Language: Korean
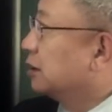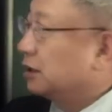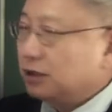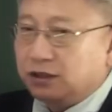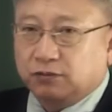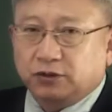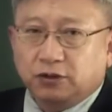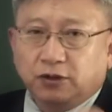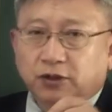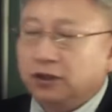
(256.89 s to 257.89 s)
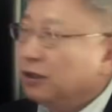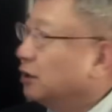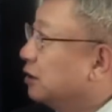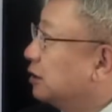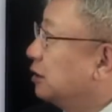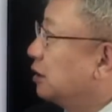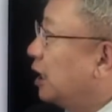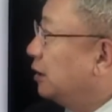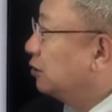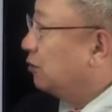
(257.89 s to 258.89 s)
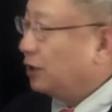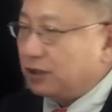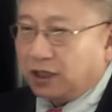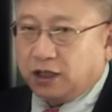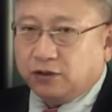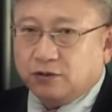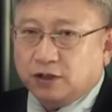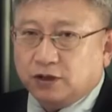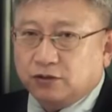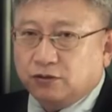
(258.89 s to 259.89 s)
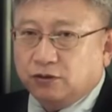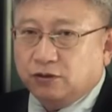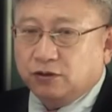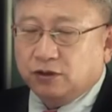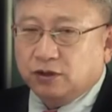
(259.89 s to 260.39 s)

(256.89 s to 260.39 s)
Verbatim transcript: 그래서 이제부터는 이 아인토벤의 삼각형을 가지고